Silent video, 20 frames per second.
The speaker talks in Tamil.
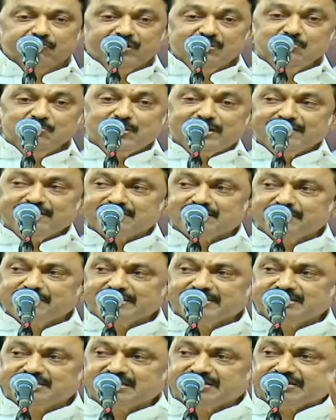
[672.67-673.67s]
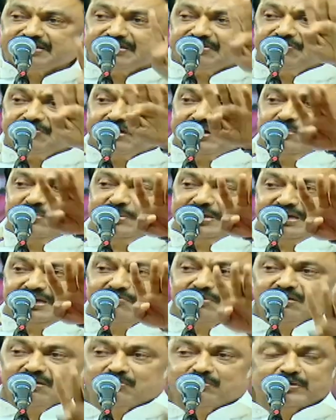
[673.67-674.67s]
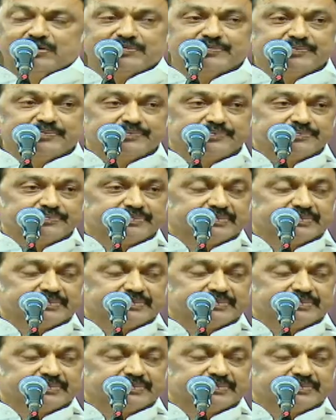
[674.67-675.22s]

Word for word: வன்முறை தவிர்த்து வறுமையை வெல்வோம்